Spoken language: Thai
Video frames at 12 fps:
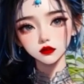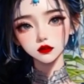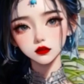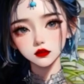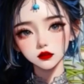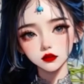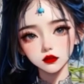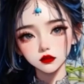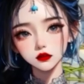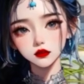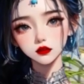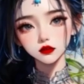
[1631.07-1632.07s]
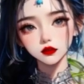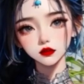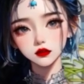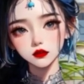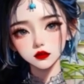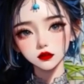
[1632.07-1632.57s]
ชิวันเซียผู้นี้หา
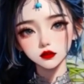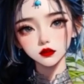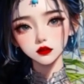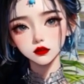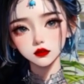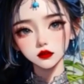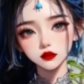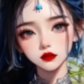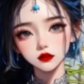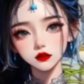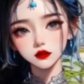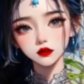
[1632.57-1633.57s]
ใช่คนธรรมดาไม่